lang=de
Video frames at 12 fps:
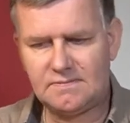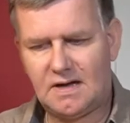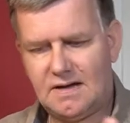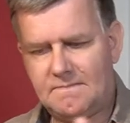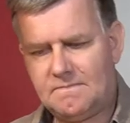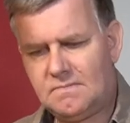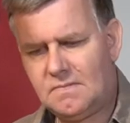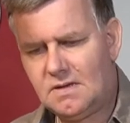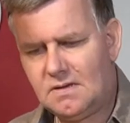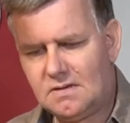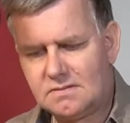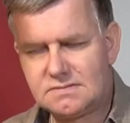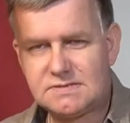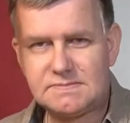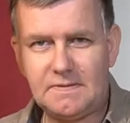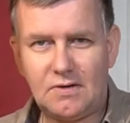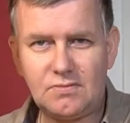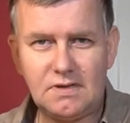Wir haben
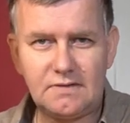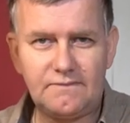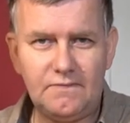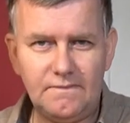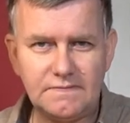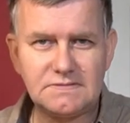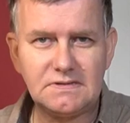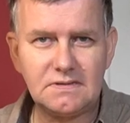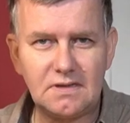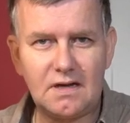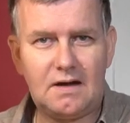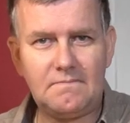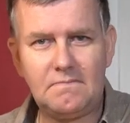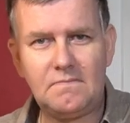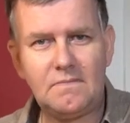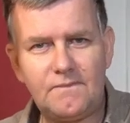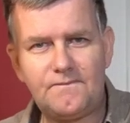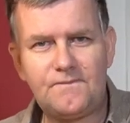250
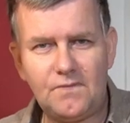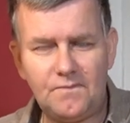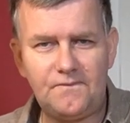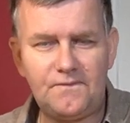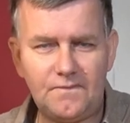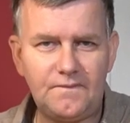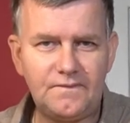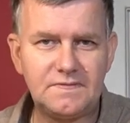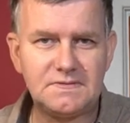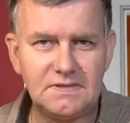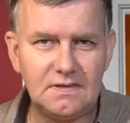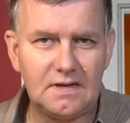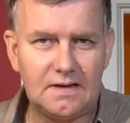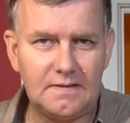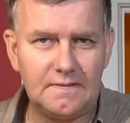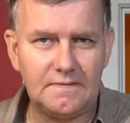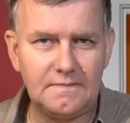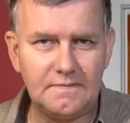Gramm
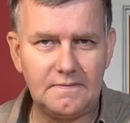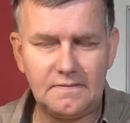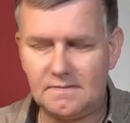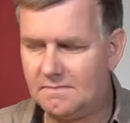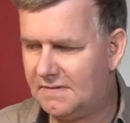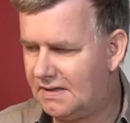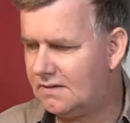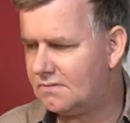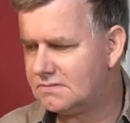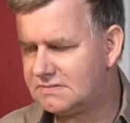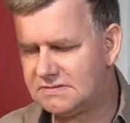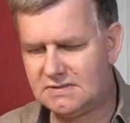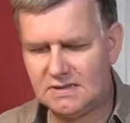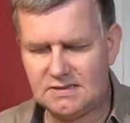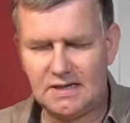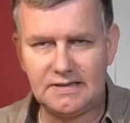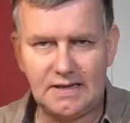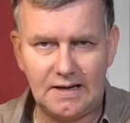550er äh, Mehl uns hier
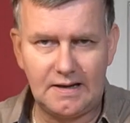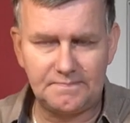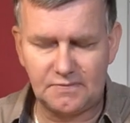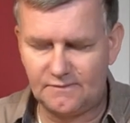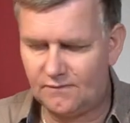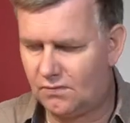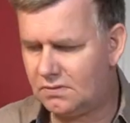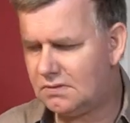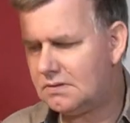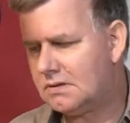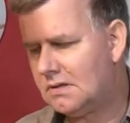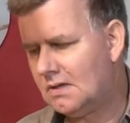hinein abgewogen.